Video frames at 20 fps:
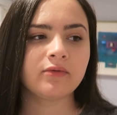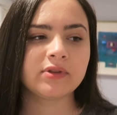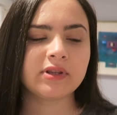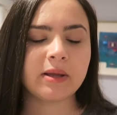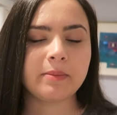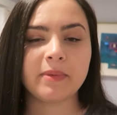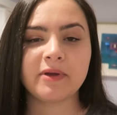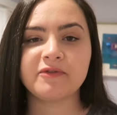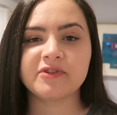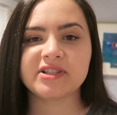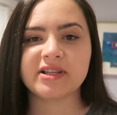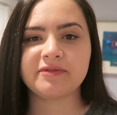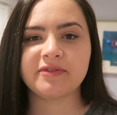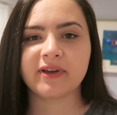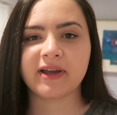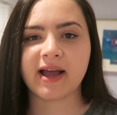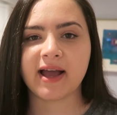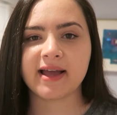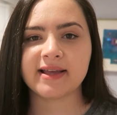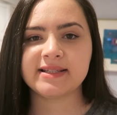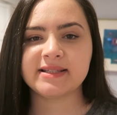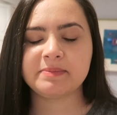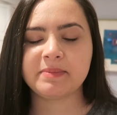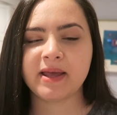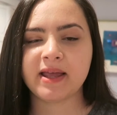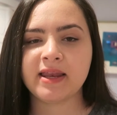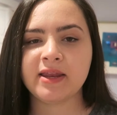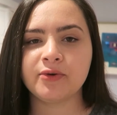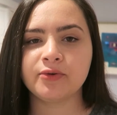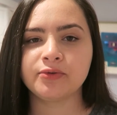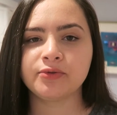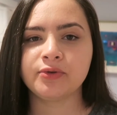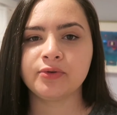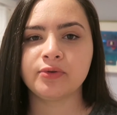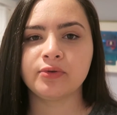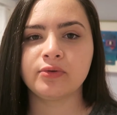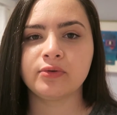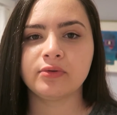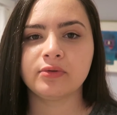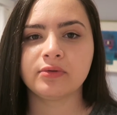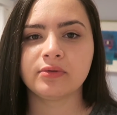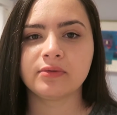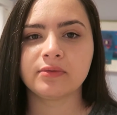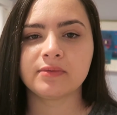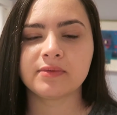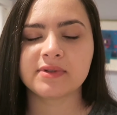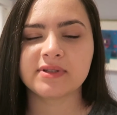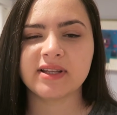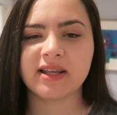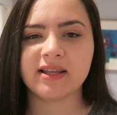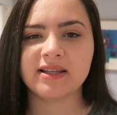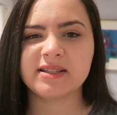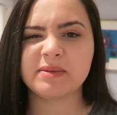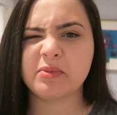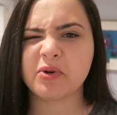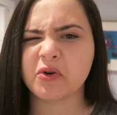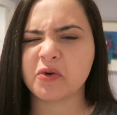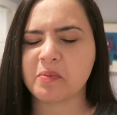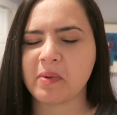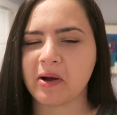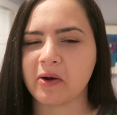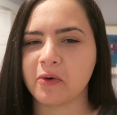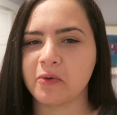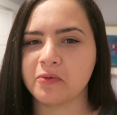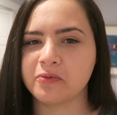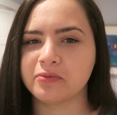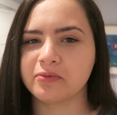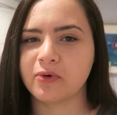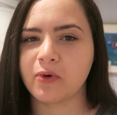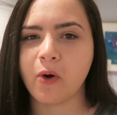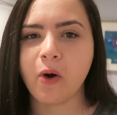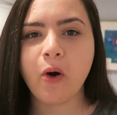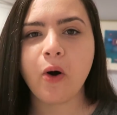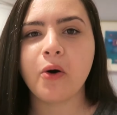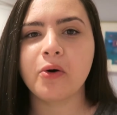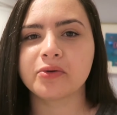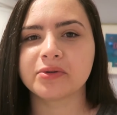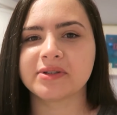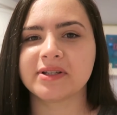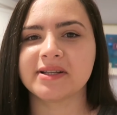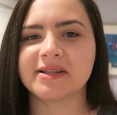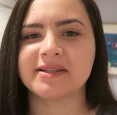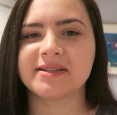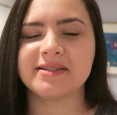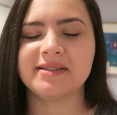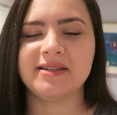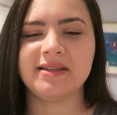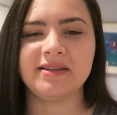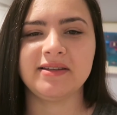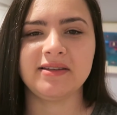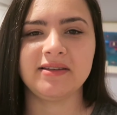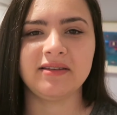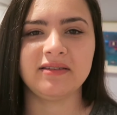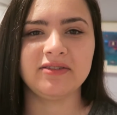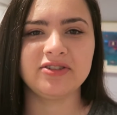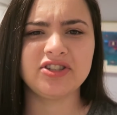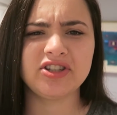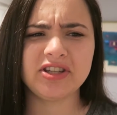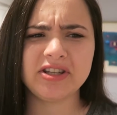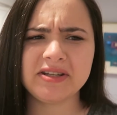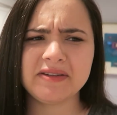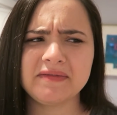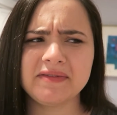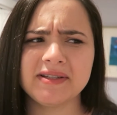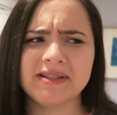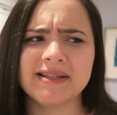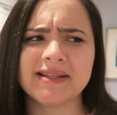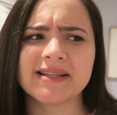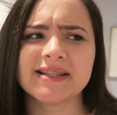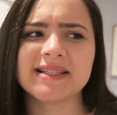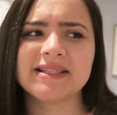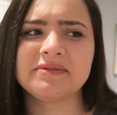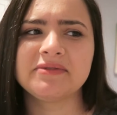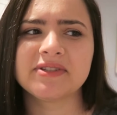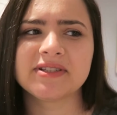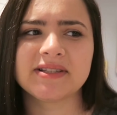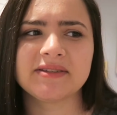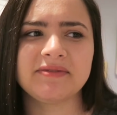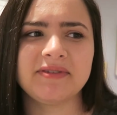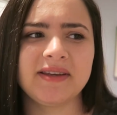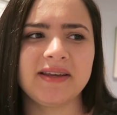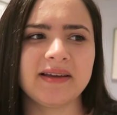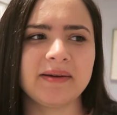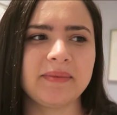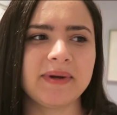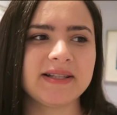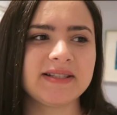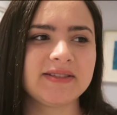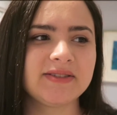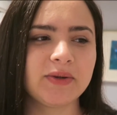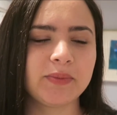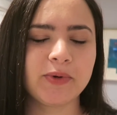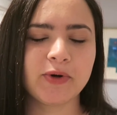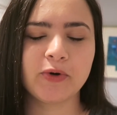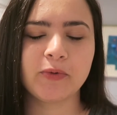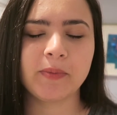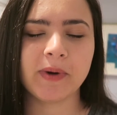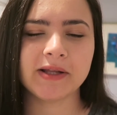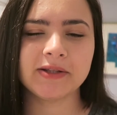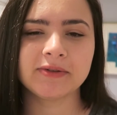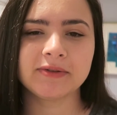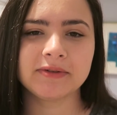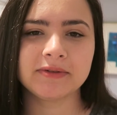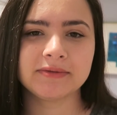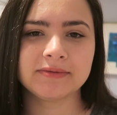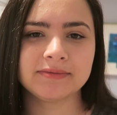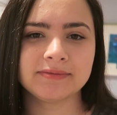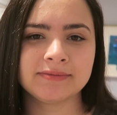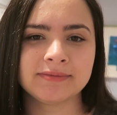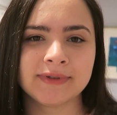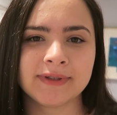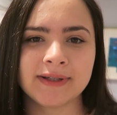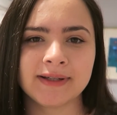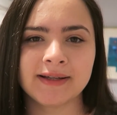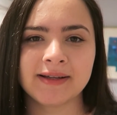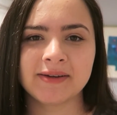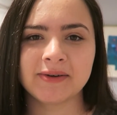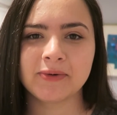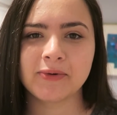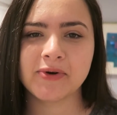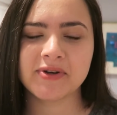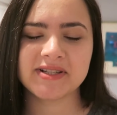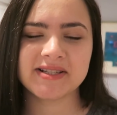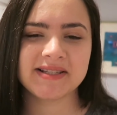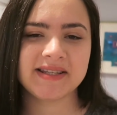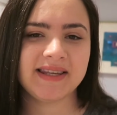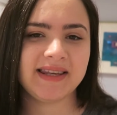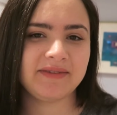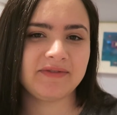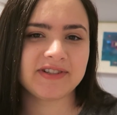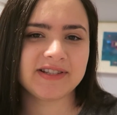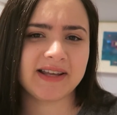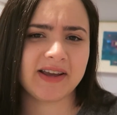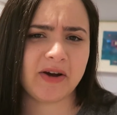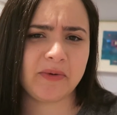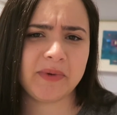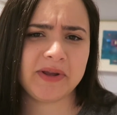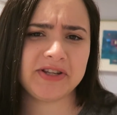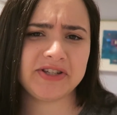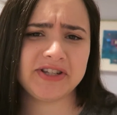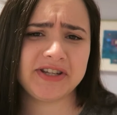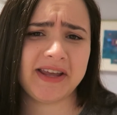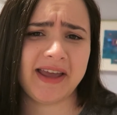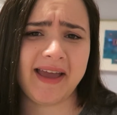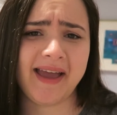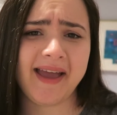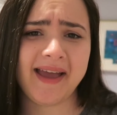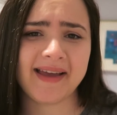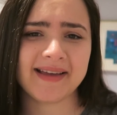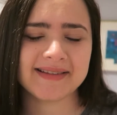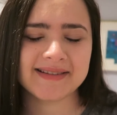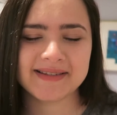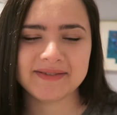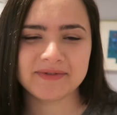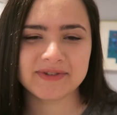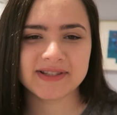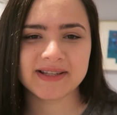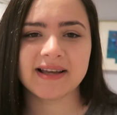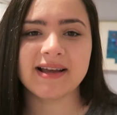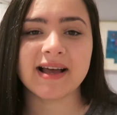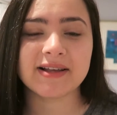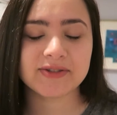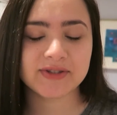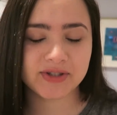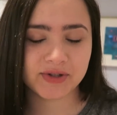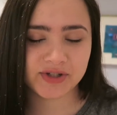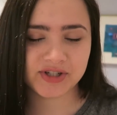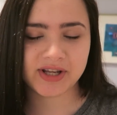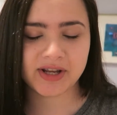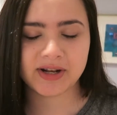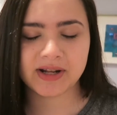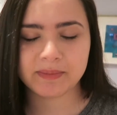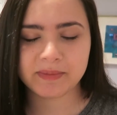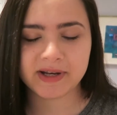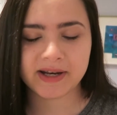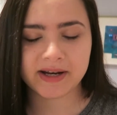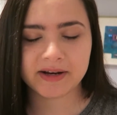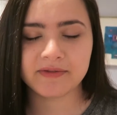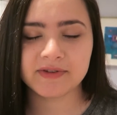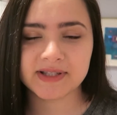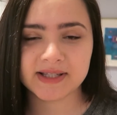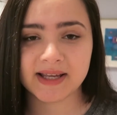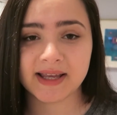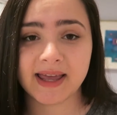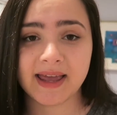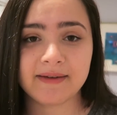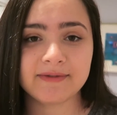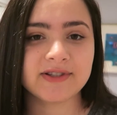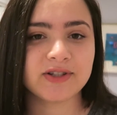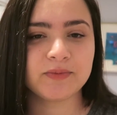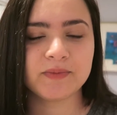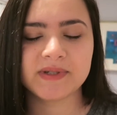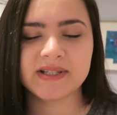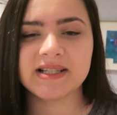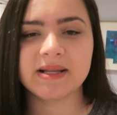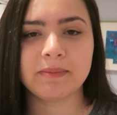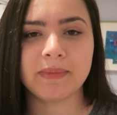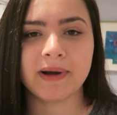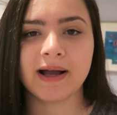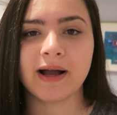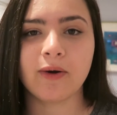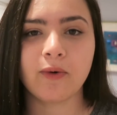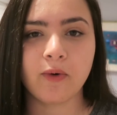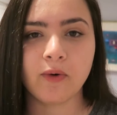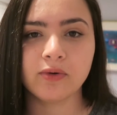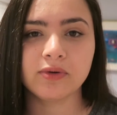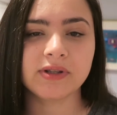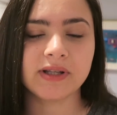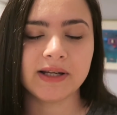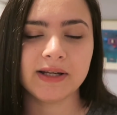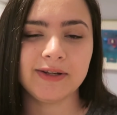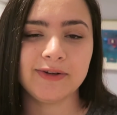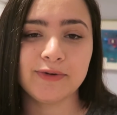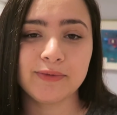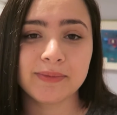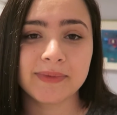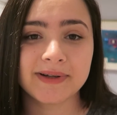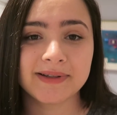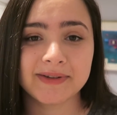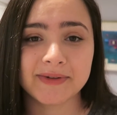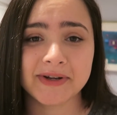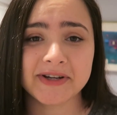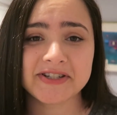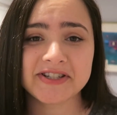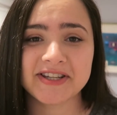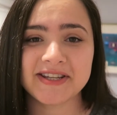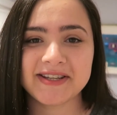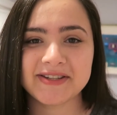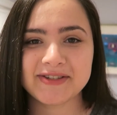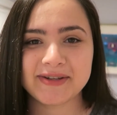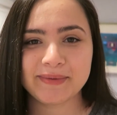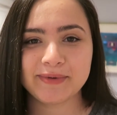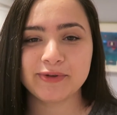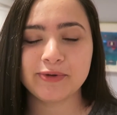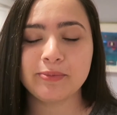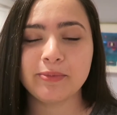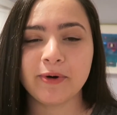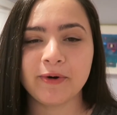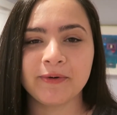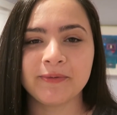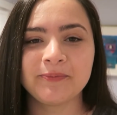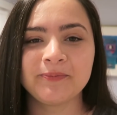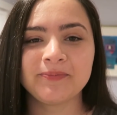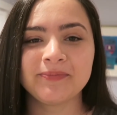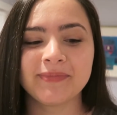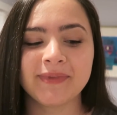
também você ficar esse período sem se preocupar com contas e dívidas e você fica mais só preocupado com coisas que você realmente quer, assim, você gasta o seu dinheiro da maneira que você quer, você não precisa pagar conta nenhuma. Então acho que isso é muito bom.